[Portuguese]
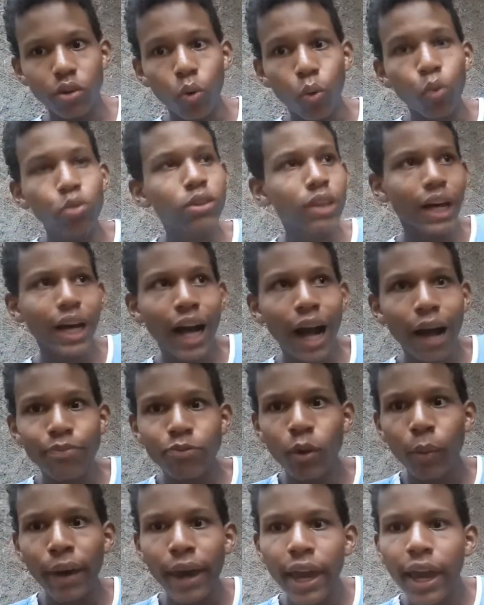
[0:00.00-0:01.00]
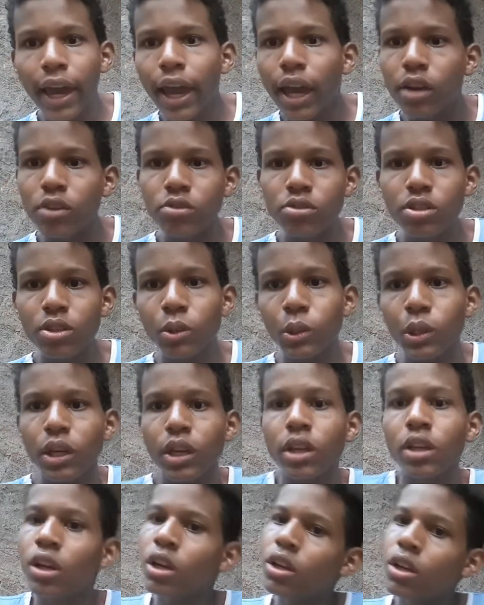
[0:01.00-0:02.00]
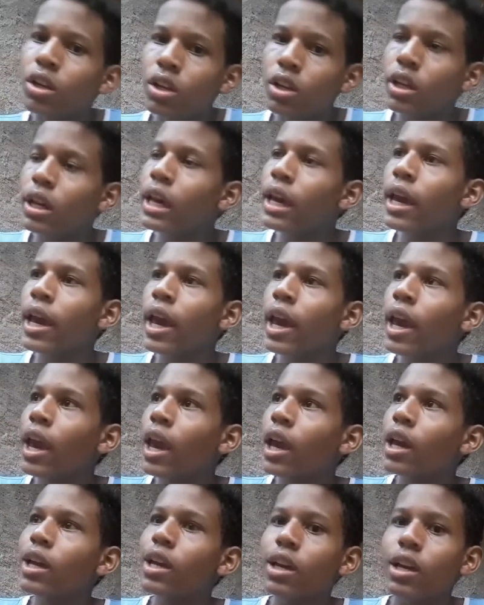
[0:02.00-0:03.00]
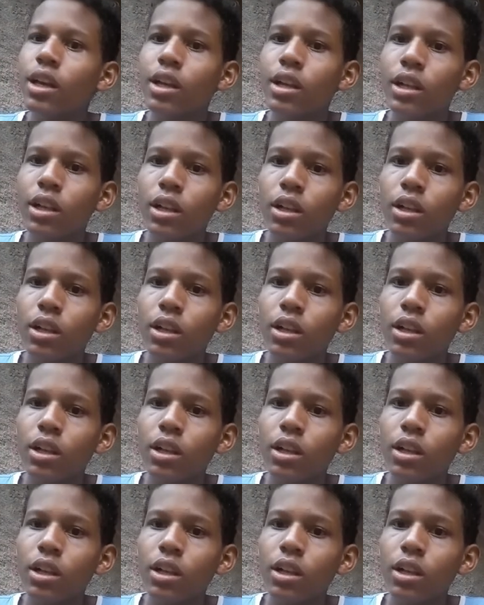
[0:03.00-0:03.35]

Utarrapo BR, não sei o quê É.